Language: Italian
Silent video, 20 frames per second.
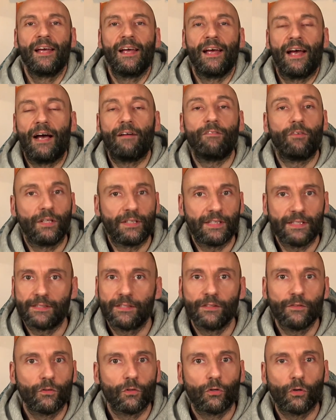A volte
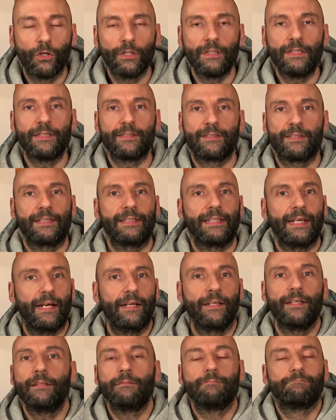se non cogli i
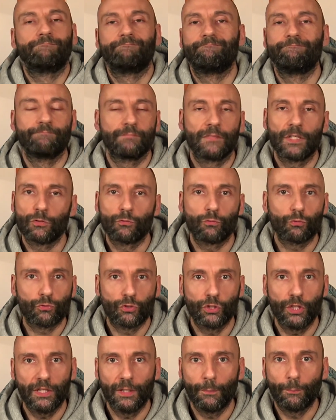segnali
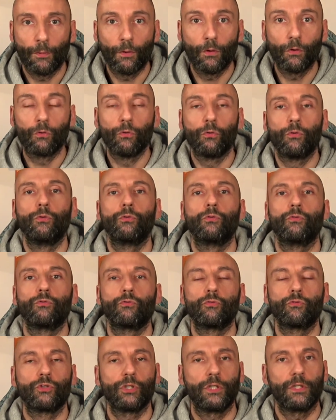succede poco o non
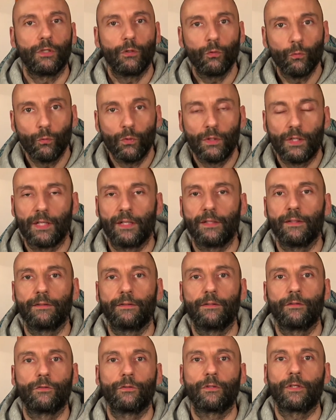succede nulla, nel
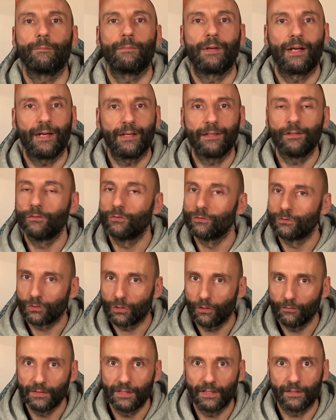senso che magari non
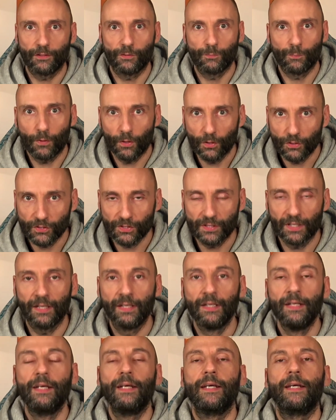trovi la
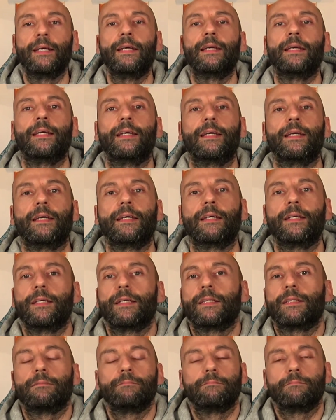risposta,
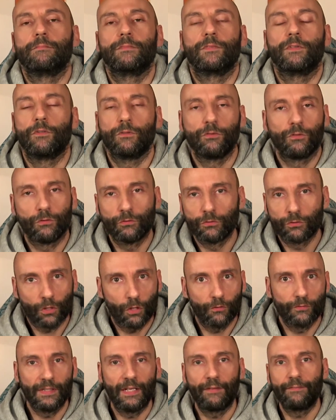eh, non, non,
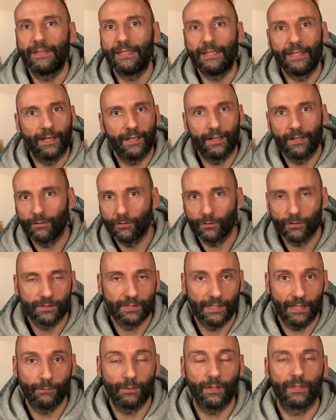trovi la via,
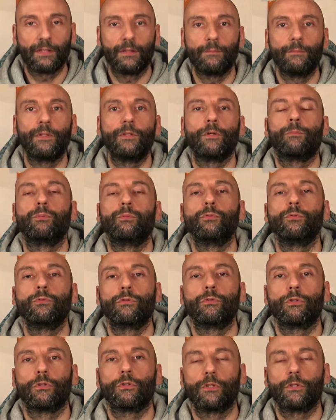sei un attimino
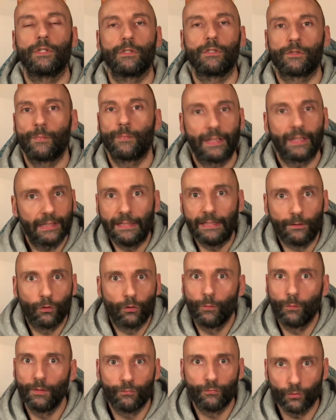appunto eh, smarrito,
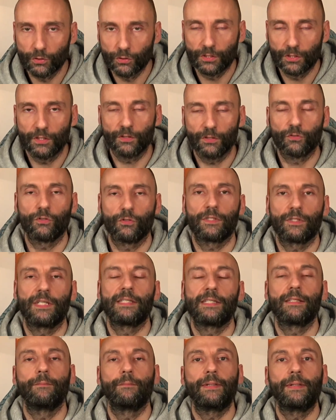come fossi
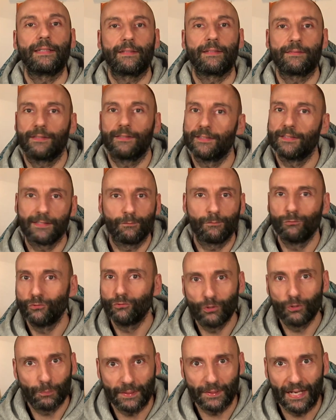sostanzialmente senza un
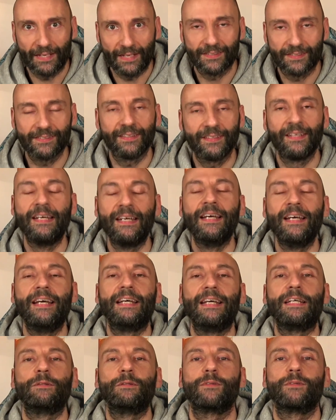GPS
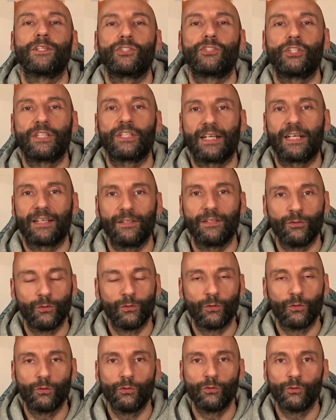in una città che
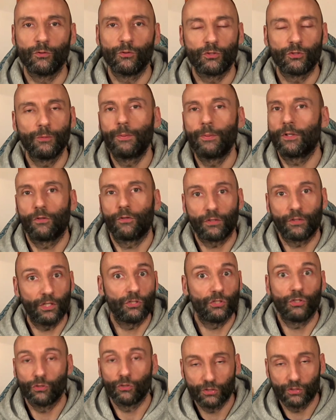non conosci, però
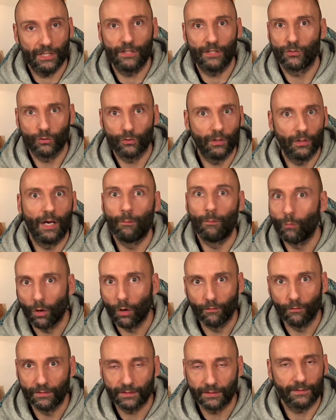riesci lo stesso a
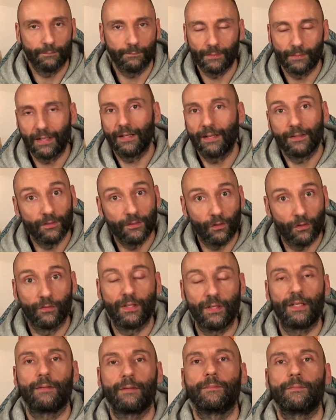muoverti, magari non
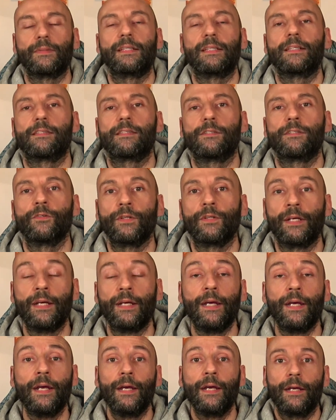nella direzione
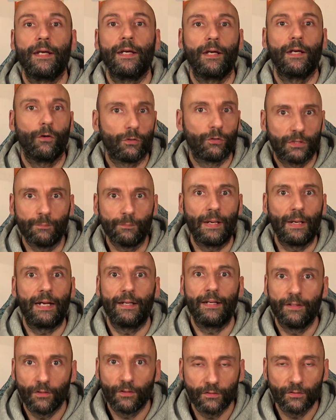eh,
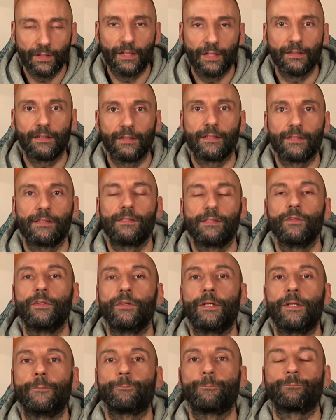ottimale, non nella
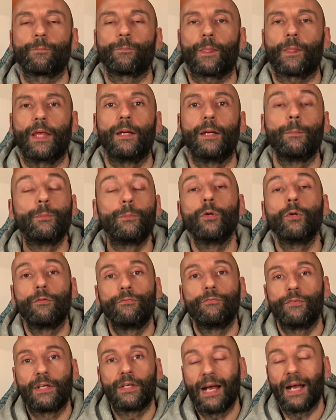direzione eh, più
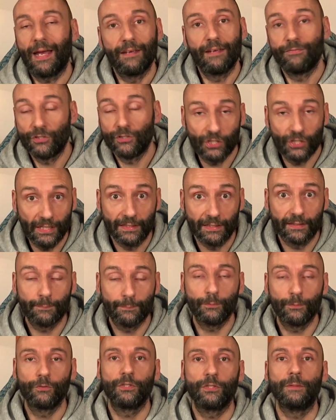effica- efficiente
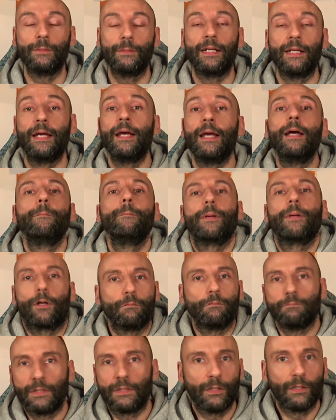possibile,
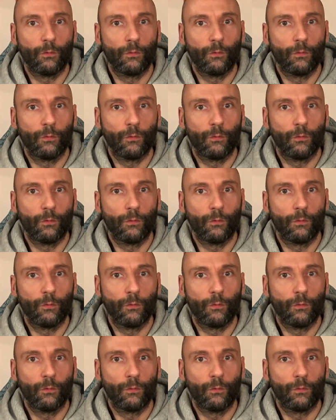però in